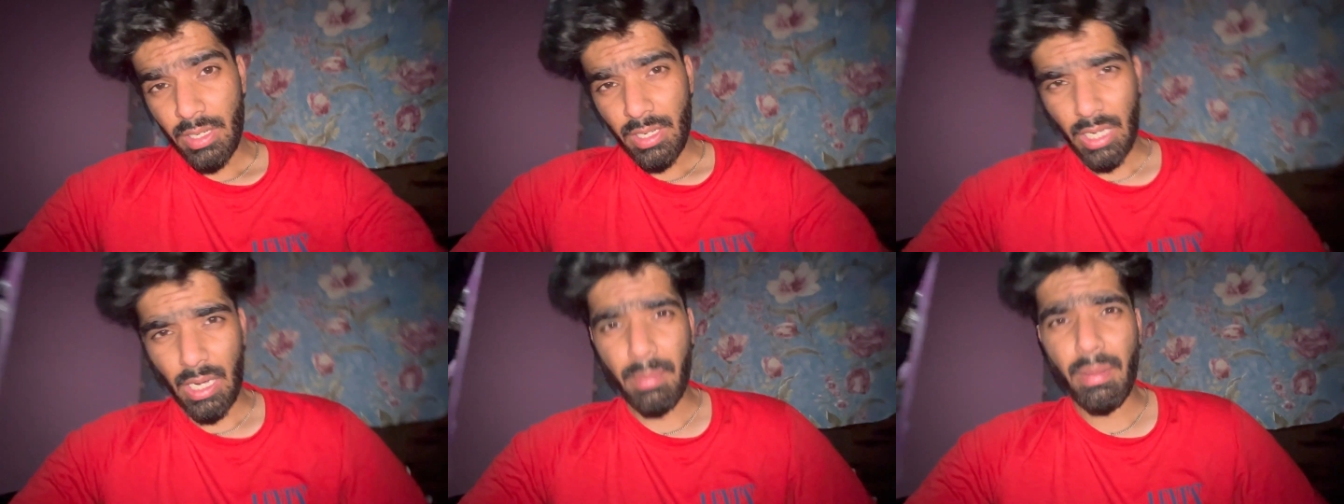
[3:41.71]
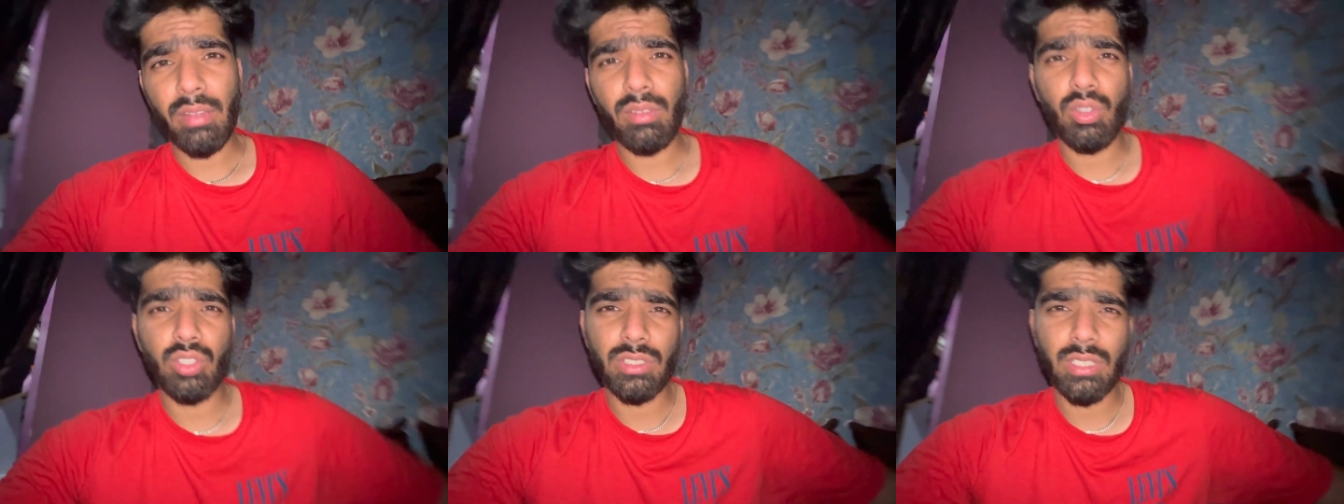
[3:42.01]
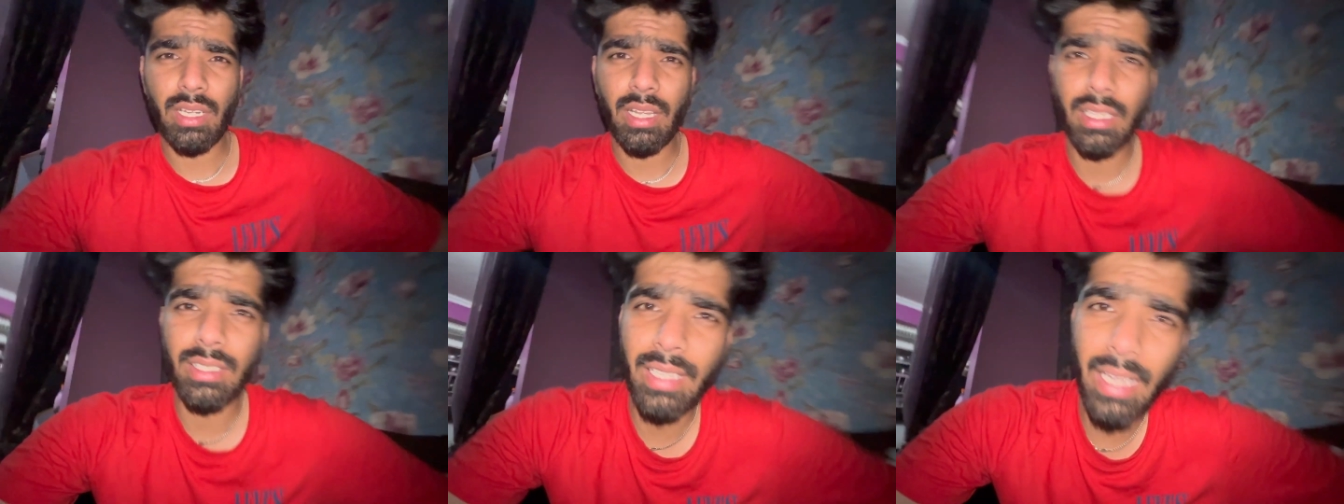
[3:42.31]
कि मैं सोच
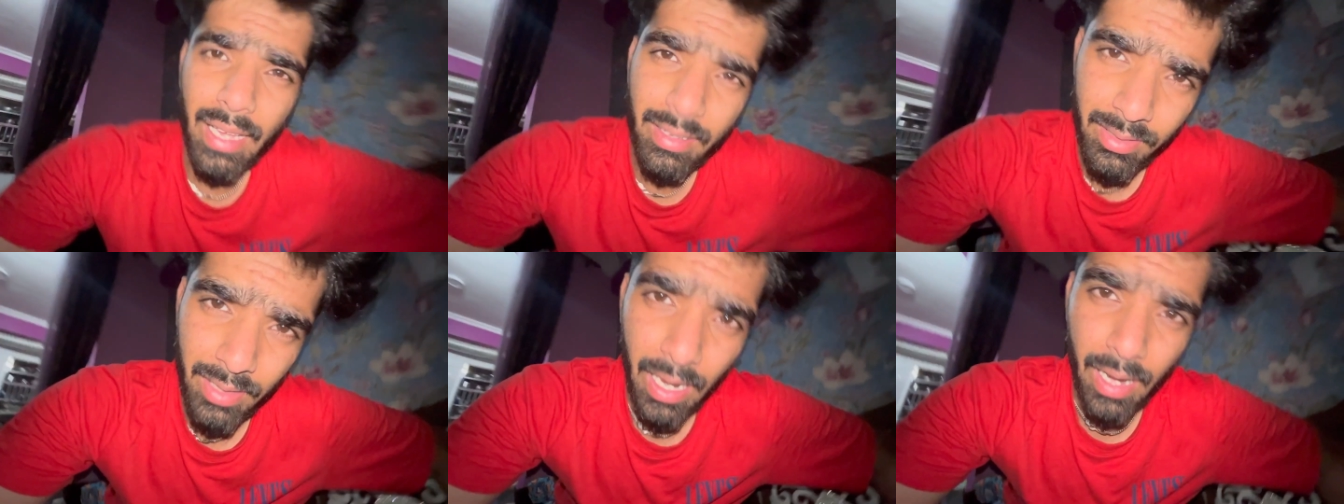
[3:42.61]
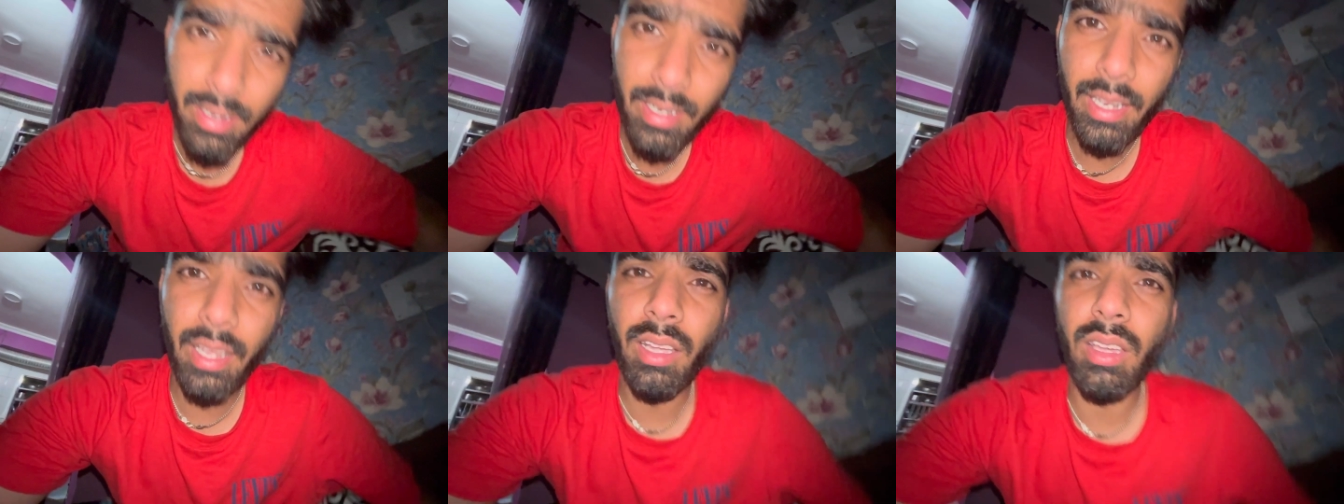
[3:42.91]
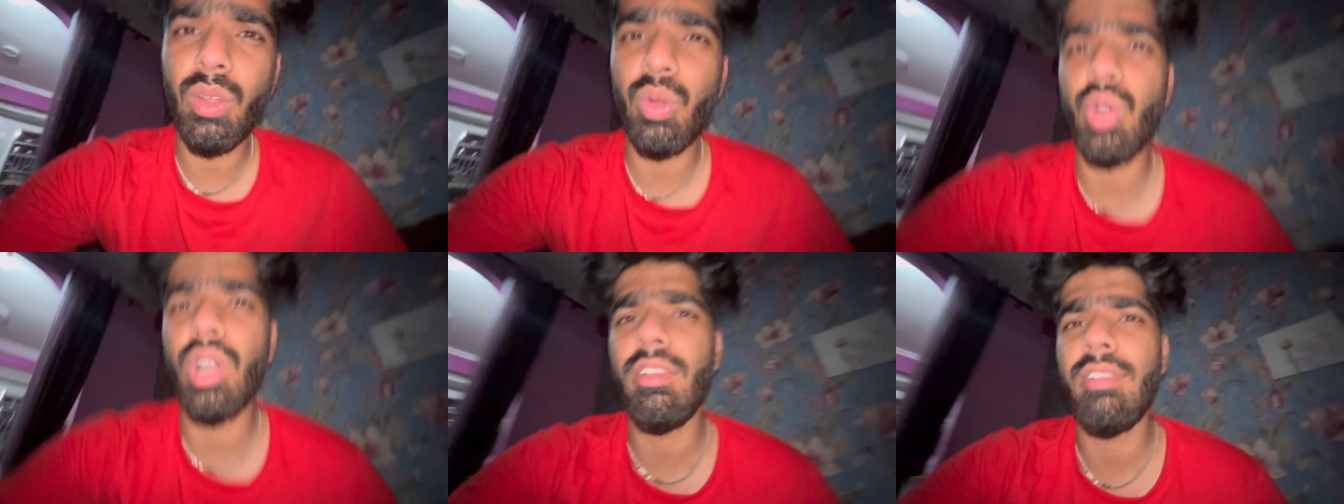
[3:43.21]
रखा था ऐसी एडिटिंग
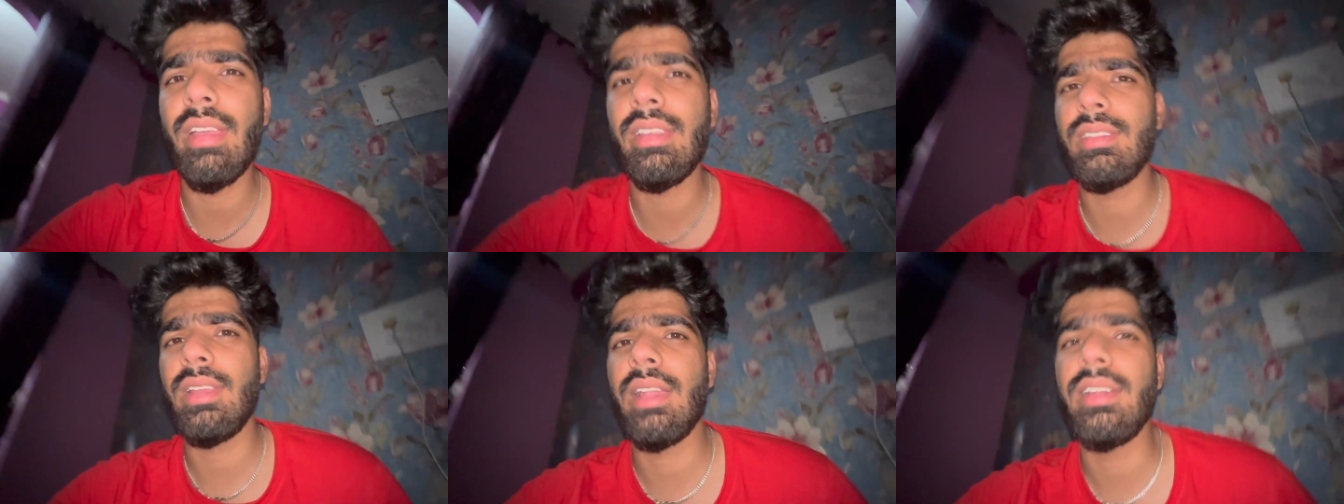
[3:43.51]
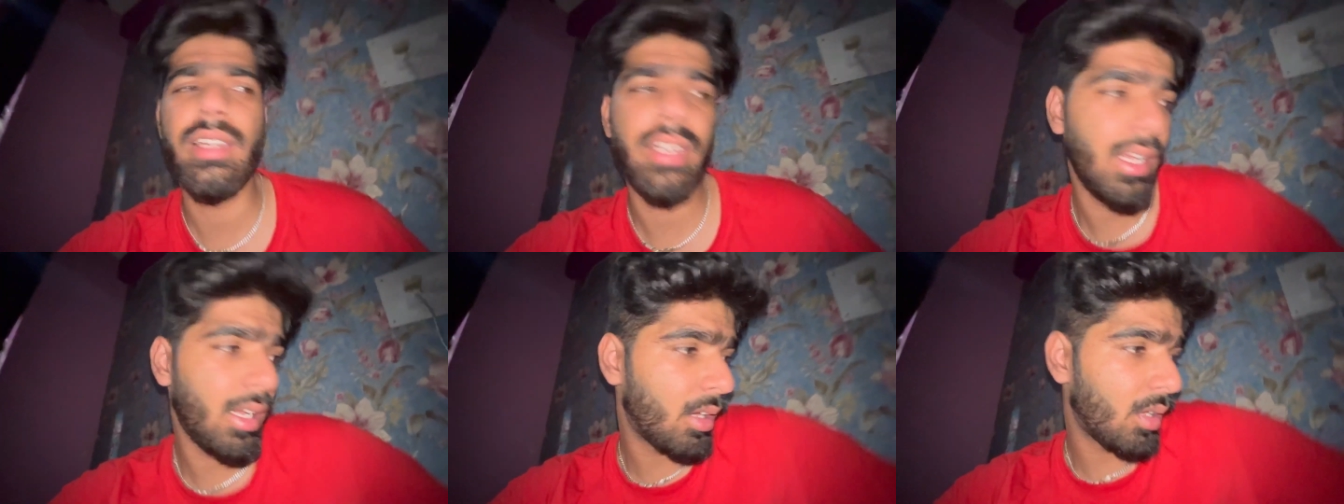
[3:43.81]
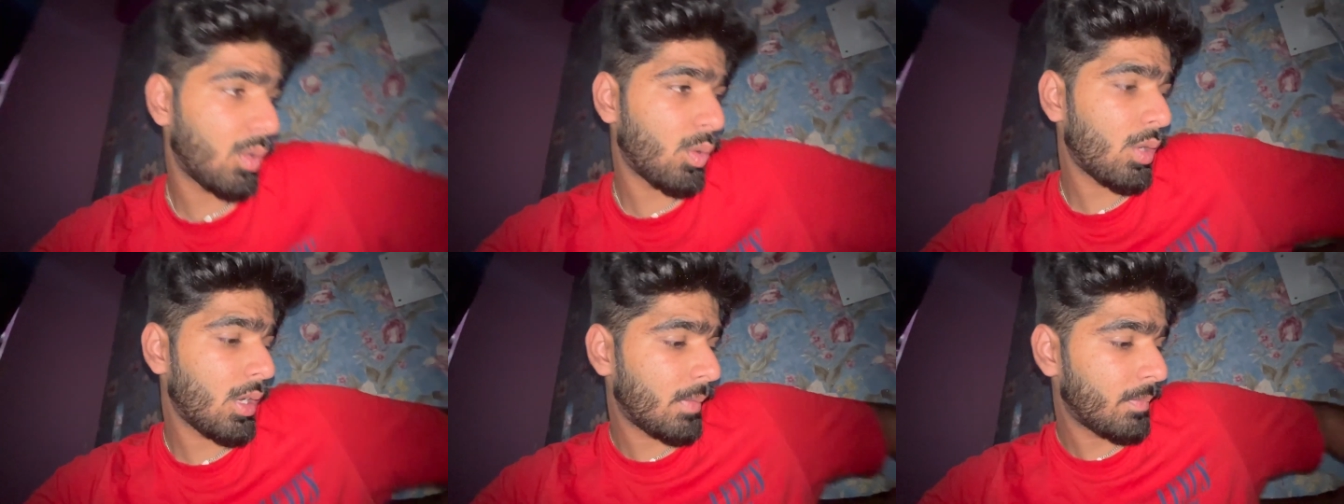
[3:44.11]
करूँगा वैसी एडिटिंग
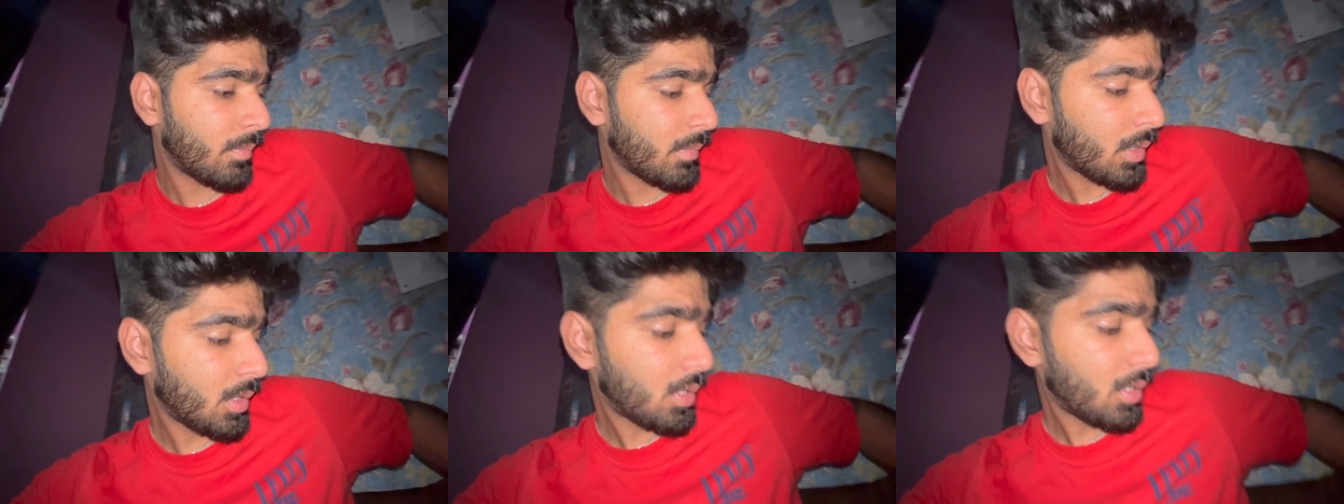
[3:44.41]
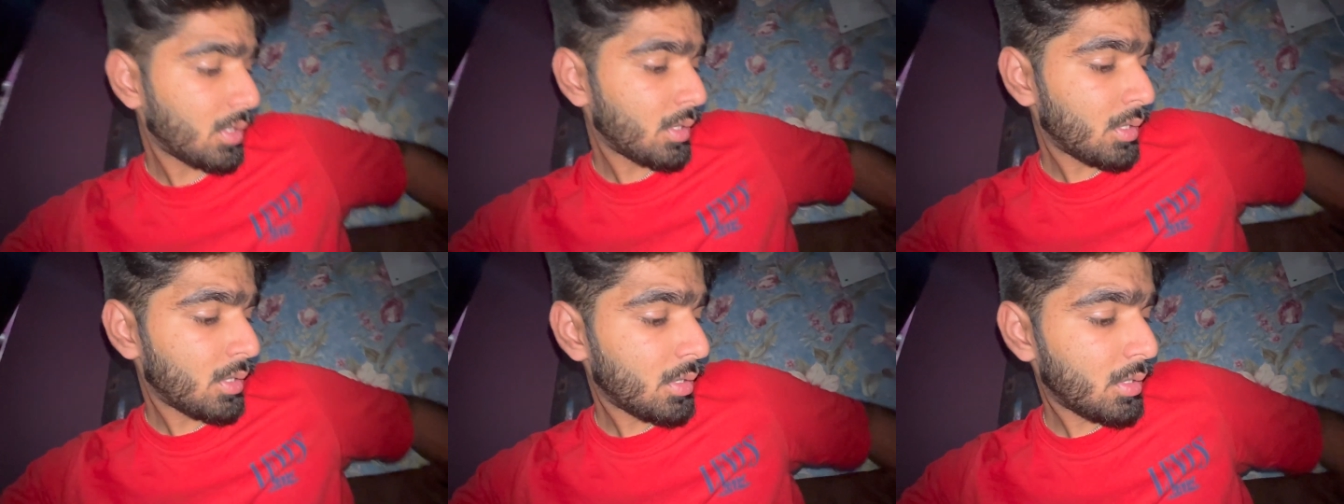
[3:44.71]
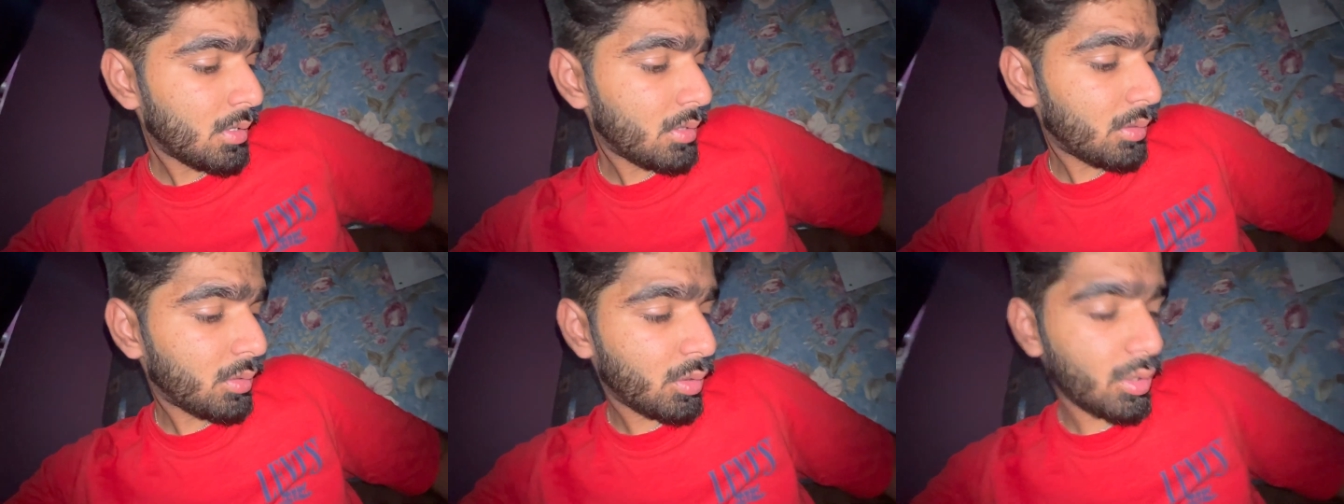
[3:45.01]
करूँगा
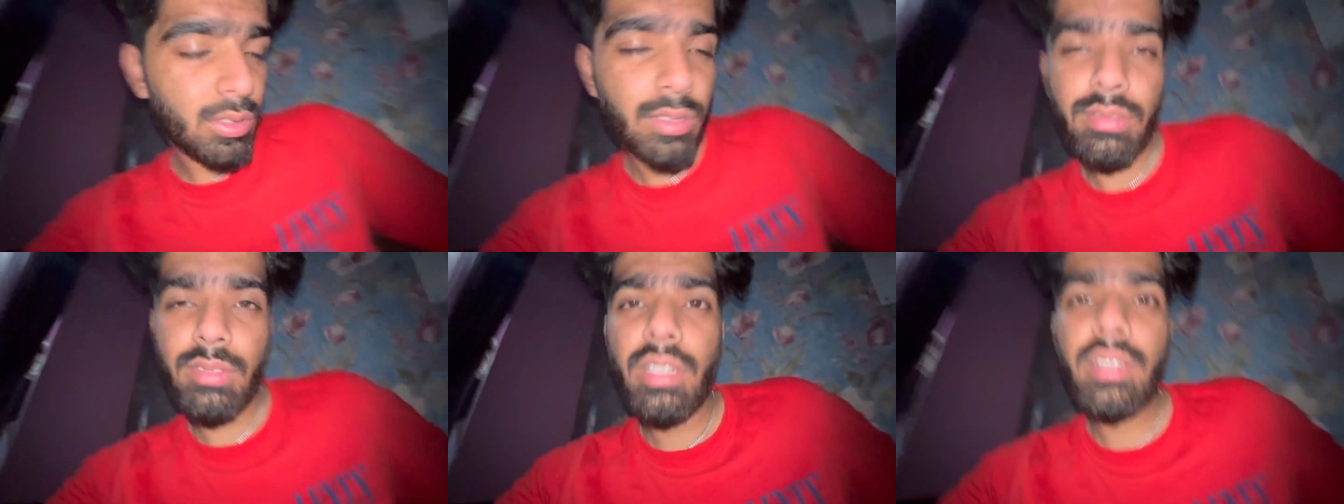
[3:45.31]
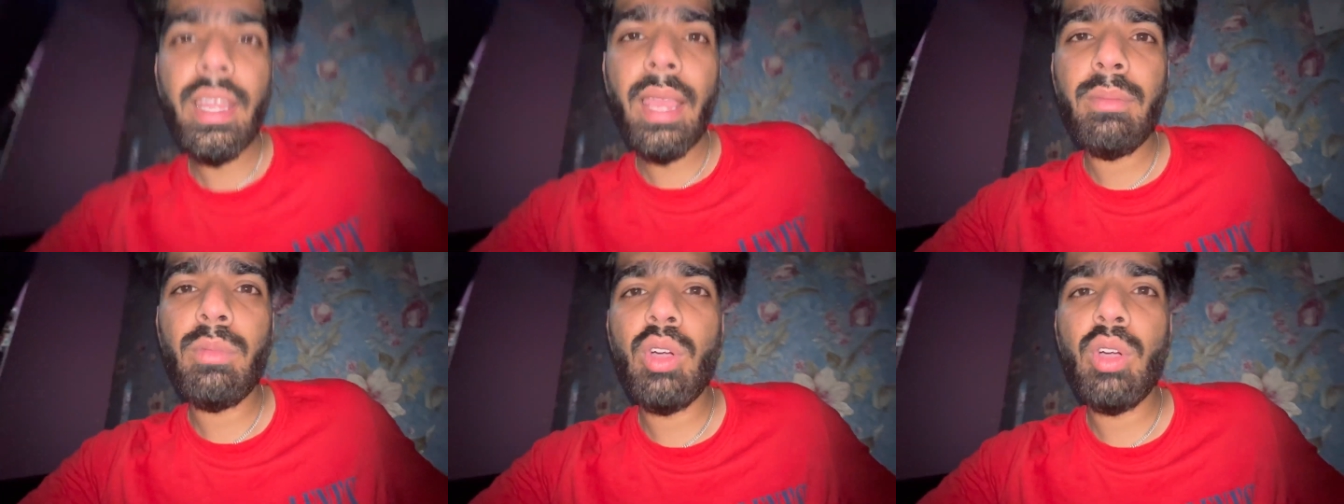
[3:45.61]
तो जिस दिन टाइम